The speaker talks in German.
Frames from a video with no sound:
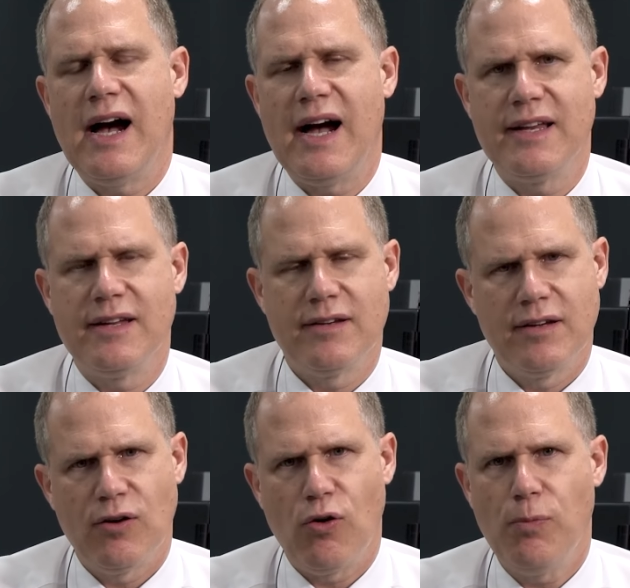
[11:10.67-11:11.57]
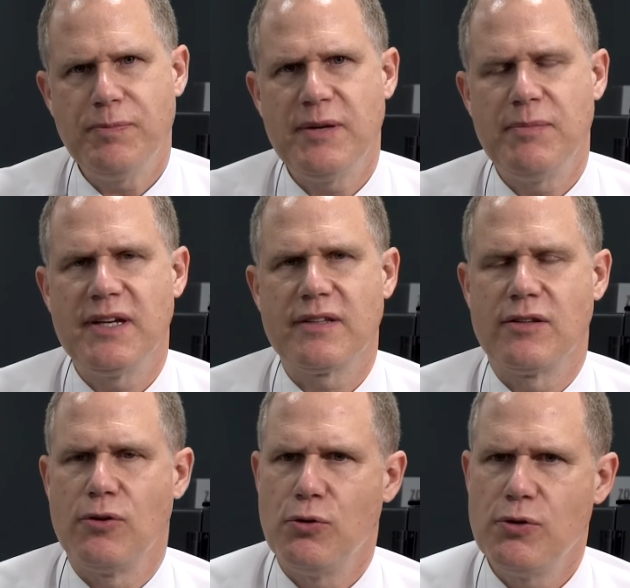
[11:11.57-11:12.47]
einen
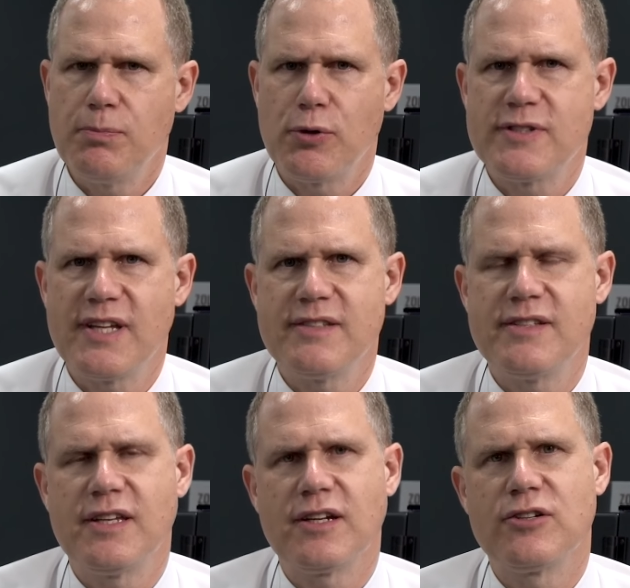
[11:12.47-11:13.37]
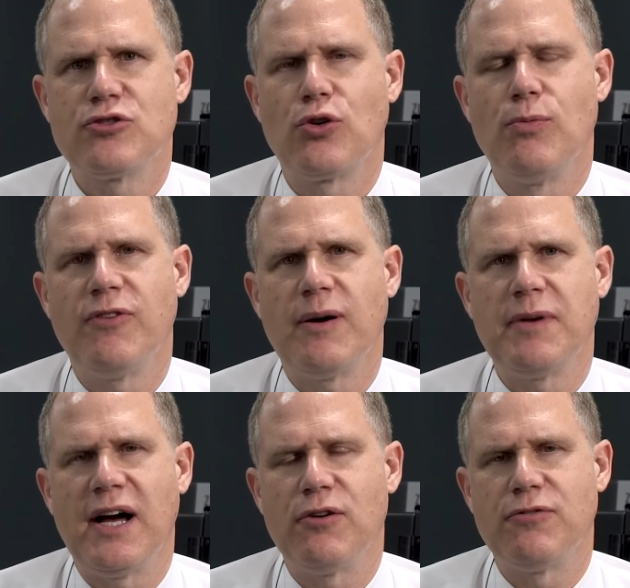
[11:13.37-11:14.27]
optimierten und prozesssicheren
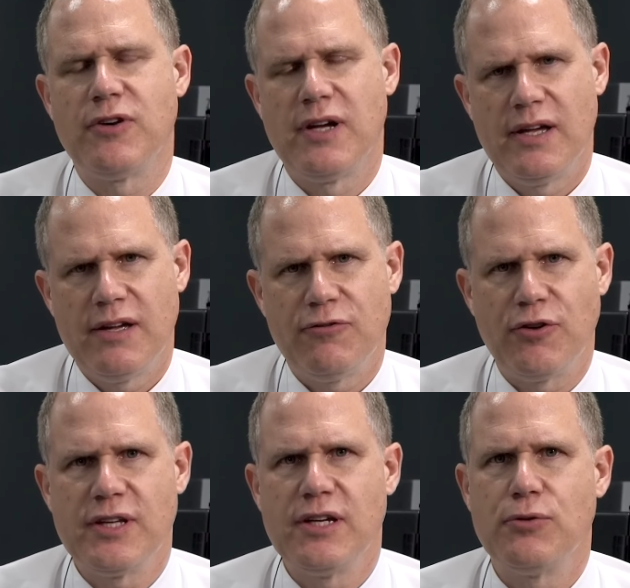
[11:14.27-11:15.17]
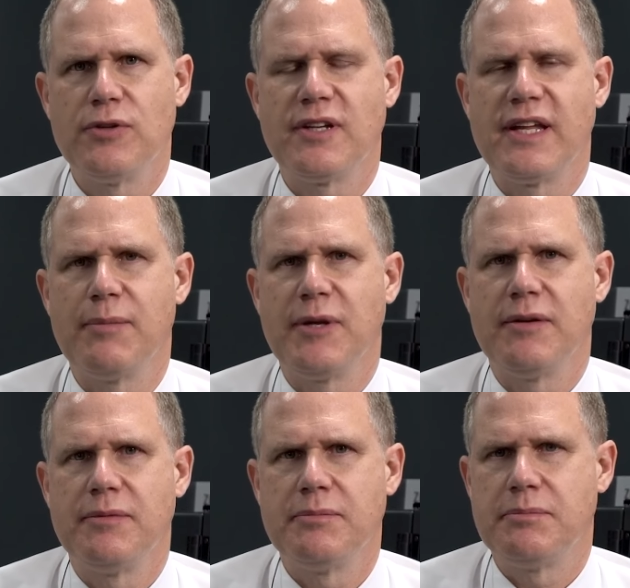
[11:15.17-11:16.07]
Schrumpfablauf für Ihr Unternehmen.
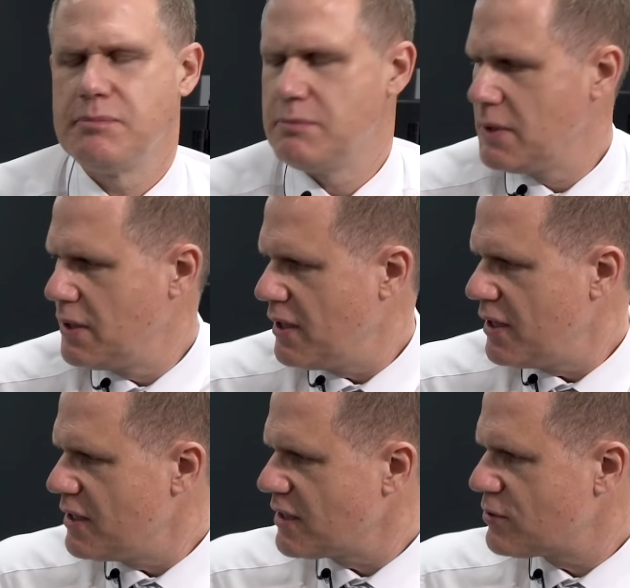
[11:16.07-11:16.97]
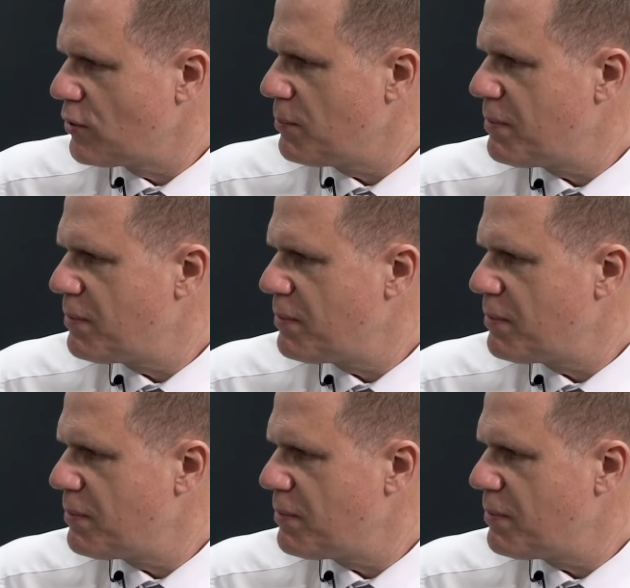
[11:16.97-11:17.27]
In der Zoller